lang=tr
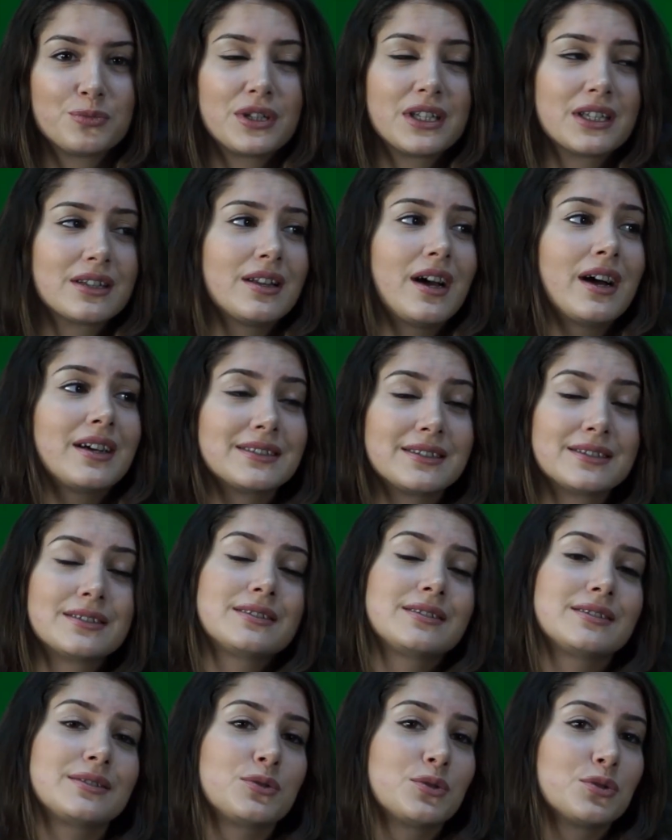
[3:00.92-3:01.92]

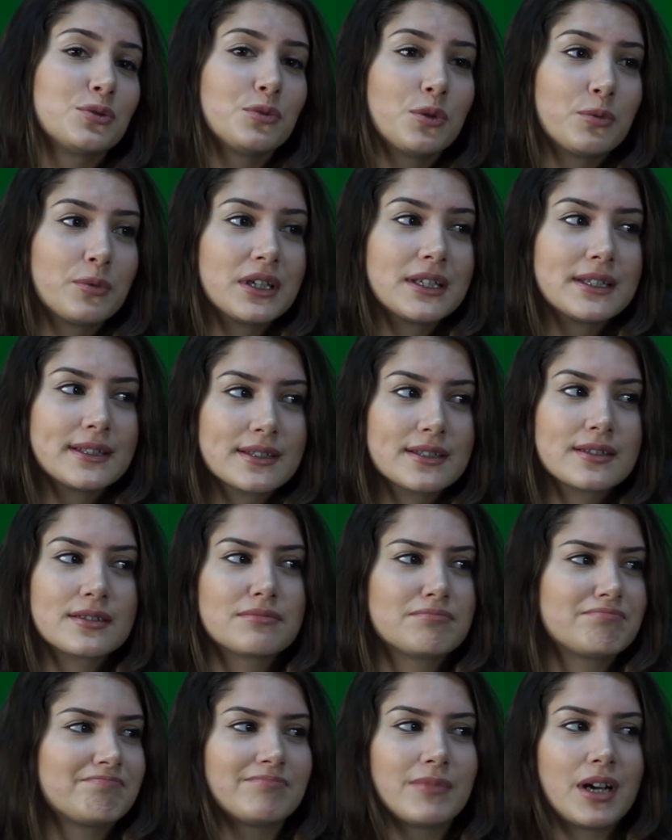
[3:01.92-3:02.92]
Yıllardır istiyordum ama
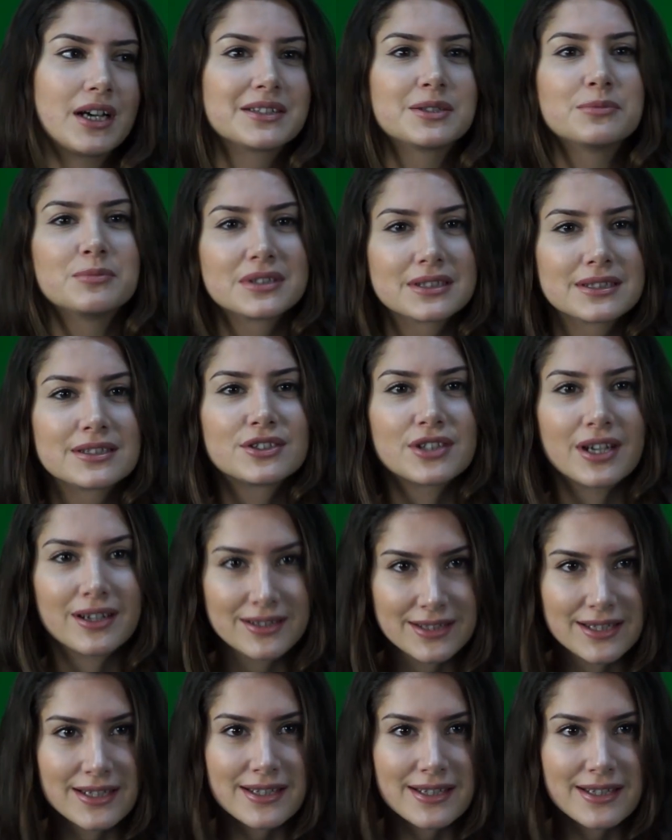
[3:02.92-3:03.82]
hiç adım atacak